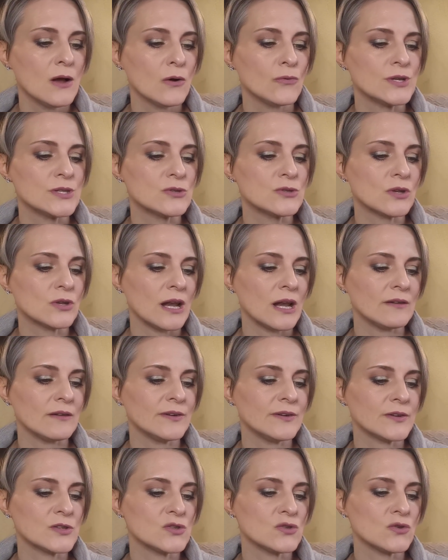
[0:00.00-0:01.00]
questo nella
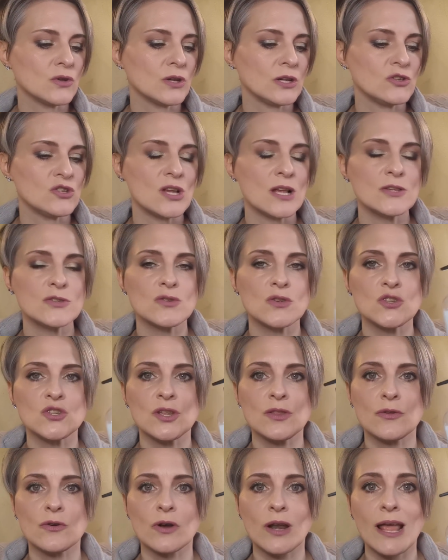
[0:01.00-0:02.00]
versione gelso e
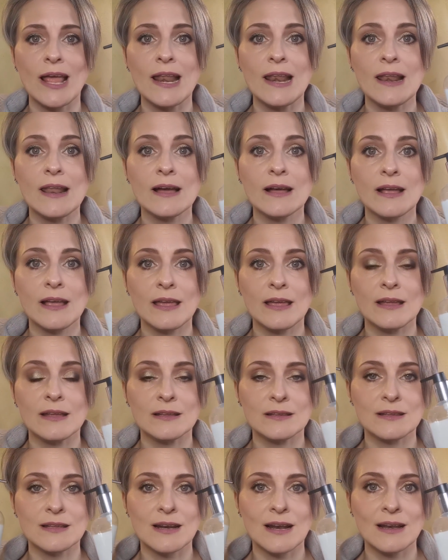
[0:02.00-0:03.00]
citronella
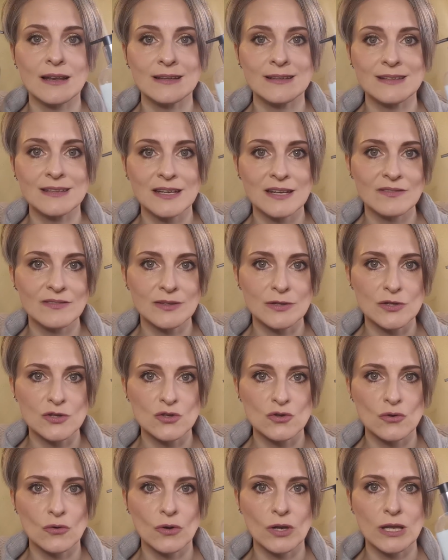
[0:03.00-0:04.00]
che tra le tre
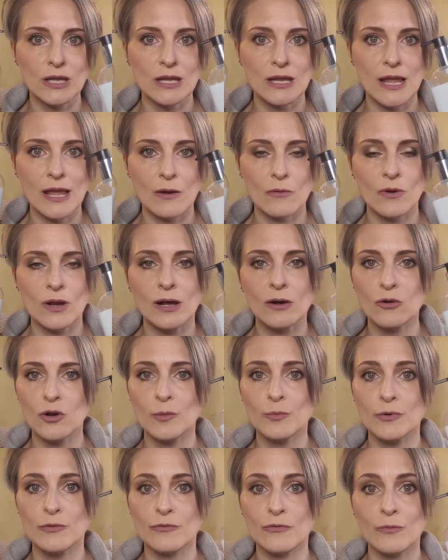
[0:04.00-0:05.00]
versioni è quella
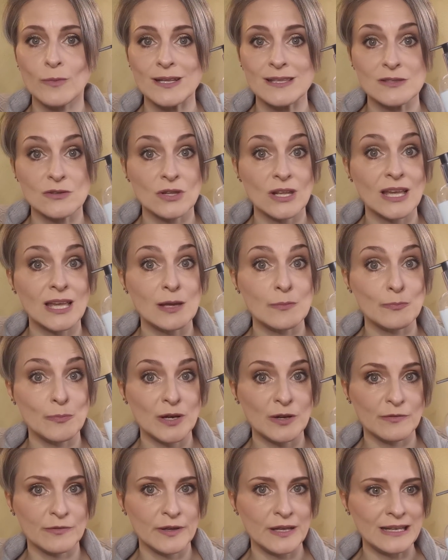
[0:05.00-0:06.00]
con la profumazione che
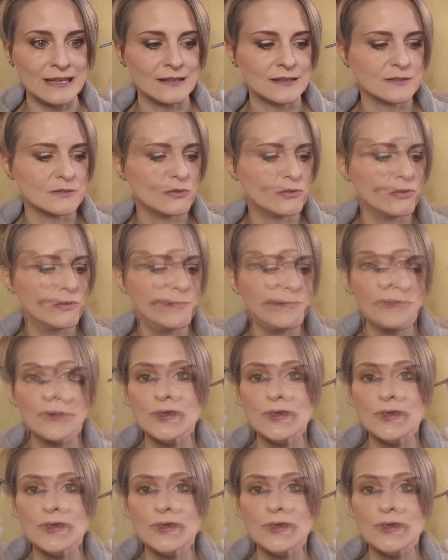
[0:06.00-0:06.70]
preferisco